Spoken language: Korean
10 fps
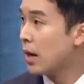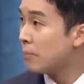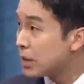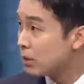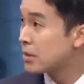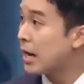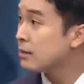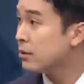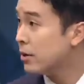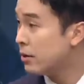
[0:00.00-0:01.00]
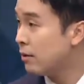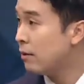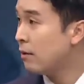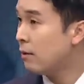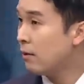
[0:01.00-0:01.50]
한마디 어제 한 거예요.
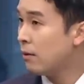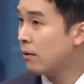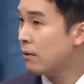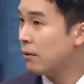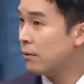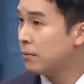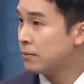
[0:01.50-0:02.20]
그렇게 표현한